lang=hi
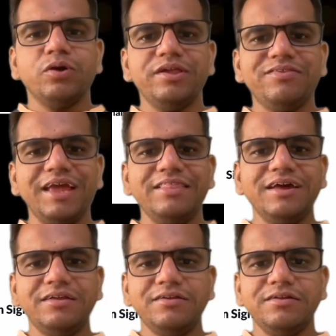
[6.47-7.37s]
तो इसके
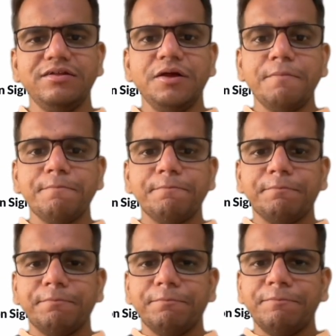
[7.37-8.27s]
अंदर
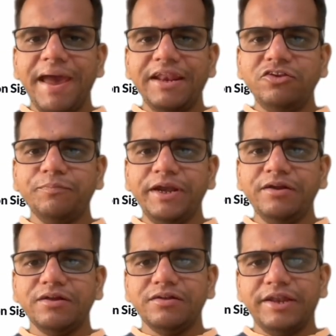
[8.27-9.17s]

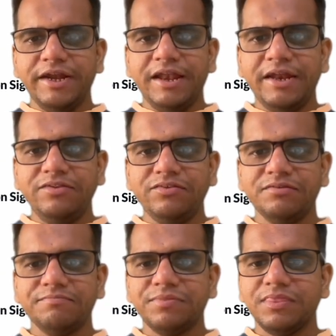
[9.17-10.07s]
मैनेजमेंट डेडलाइंस
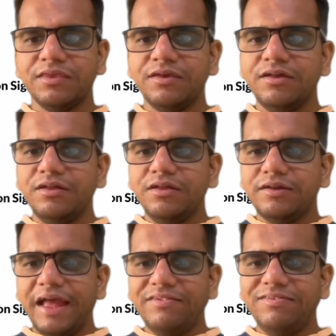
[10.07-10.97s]

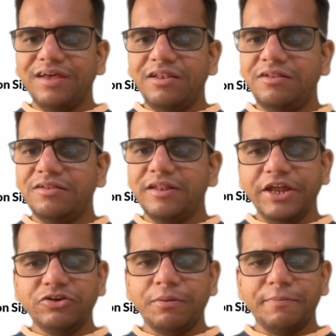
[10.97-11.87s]

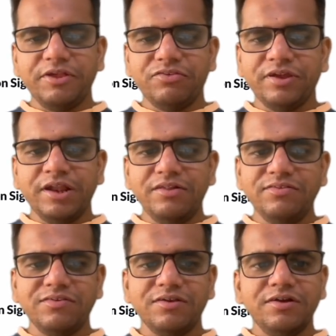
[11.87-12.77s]
कैंसलेशन
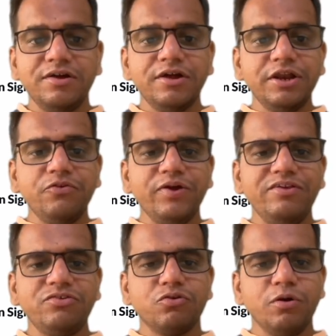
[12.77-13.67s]
सिग्नल्स
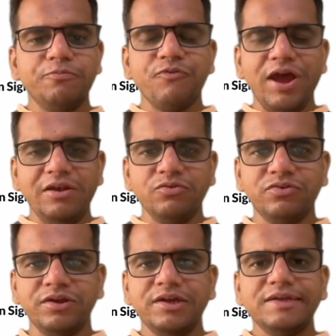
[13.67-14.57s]
रिक्वेस्ट स्कोप वैल्यूज
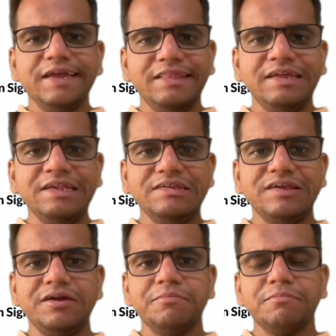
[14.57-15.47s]
ये तीन चीज़ें
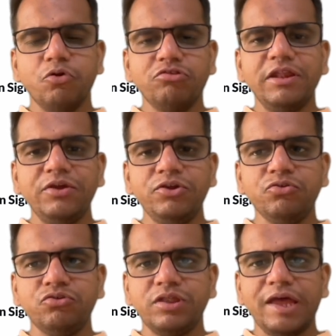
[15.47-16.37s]
मोस्टली
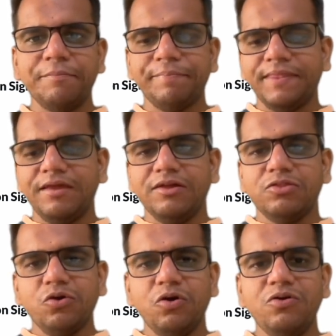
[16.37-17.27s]
यूज होता है
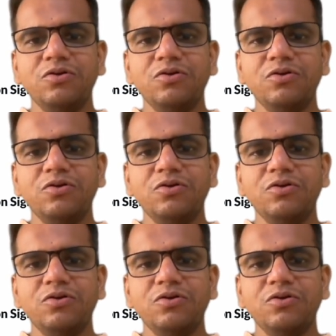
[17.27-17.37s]
तो